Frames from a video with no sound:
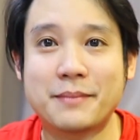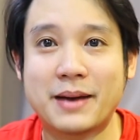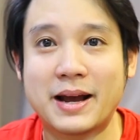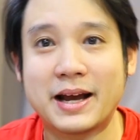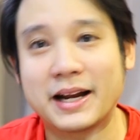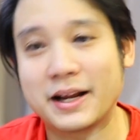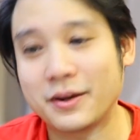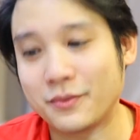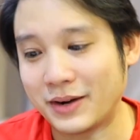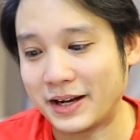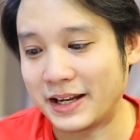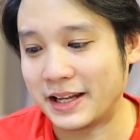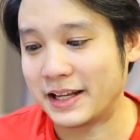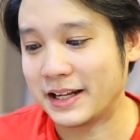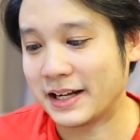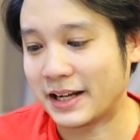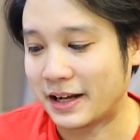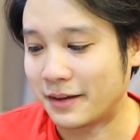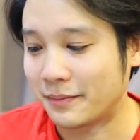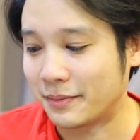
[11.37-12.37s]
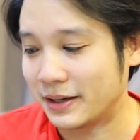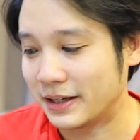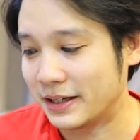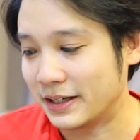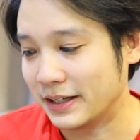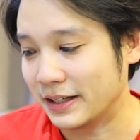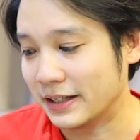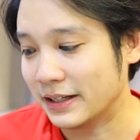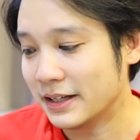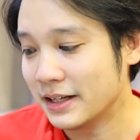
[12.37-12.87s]
มาในวันนี้นะครับก็
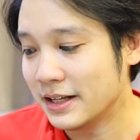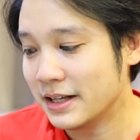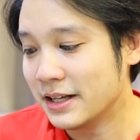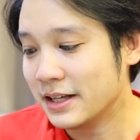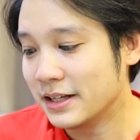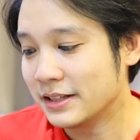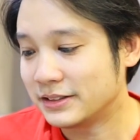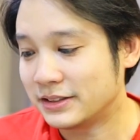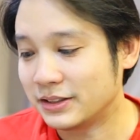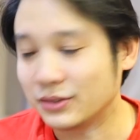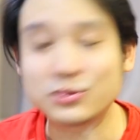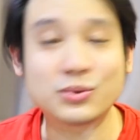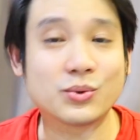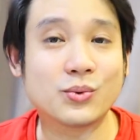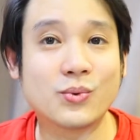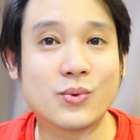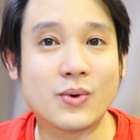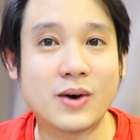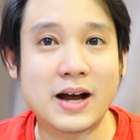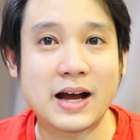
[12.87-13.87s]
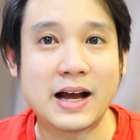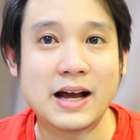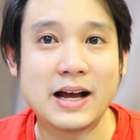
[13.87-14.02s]
คือเจ้าตัว